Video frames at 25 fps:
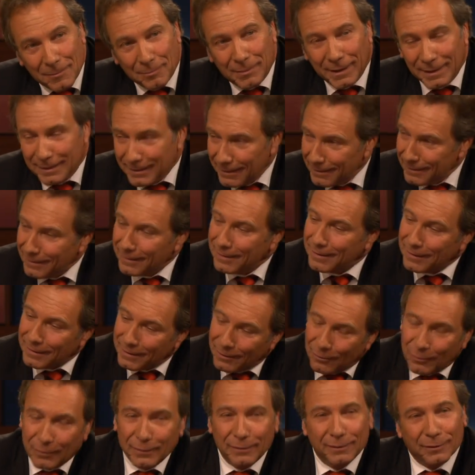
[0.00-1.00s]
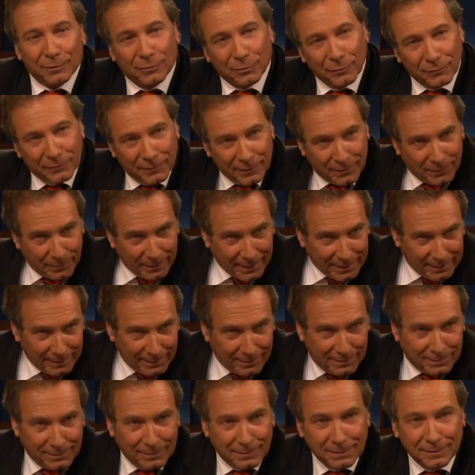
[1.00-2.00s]
bei denen genau in der
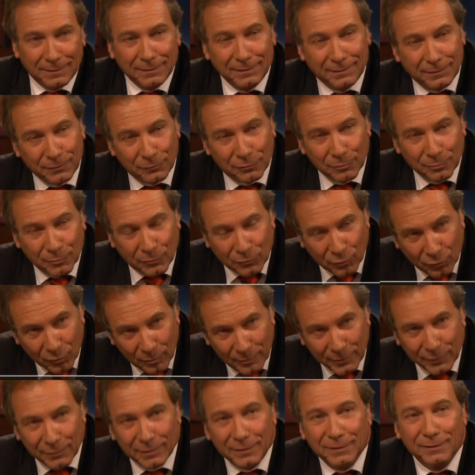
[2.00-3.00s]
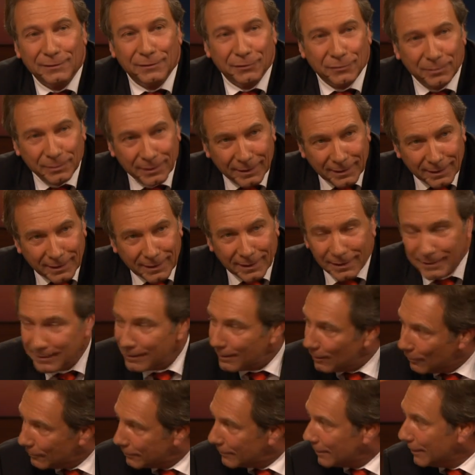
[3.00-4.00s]
Konsequenz diese Symptome oder diese
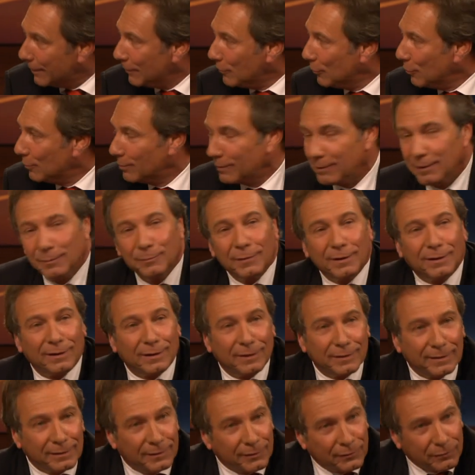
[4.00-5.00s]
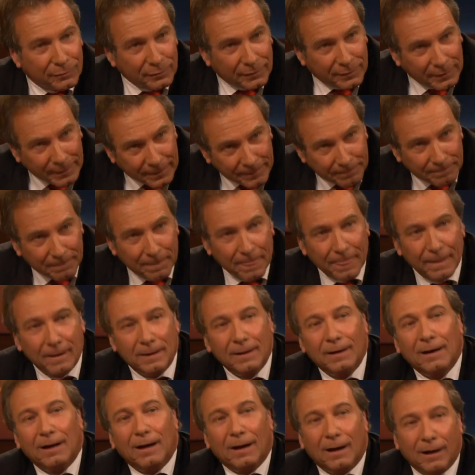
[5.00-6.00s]
Schwierigkeiten auftreten, über die wir gerade diskutieren.
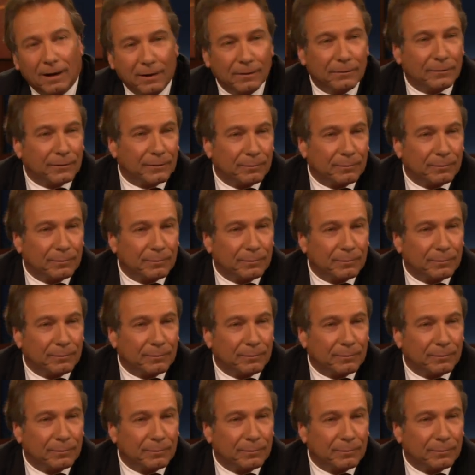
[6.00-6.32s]
Also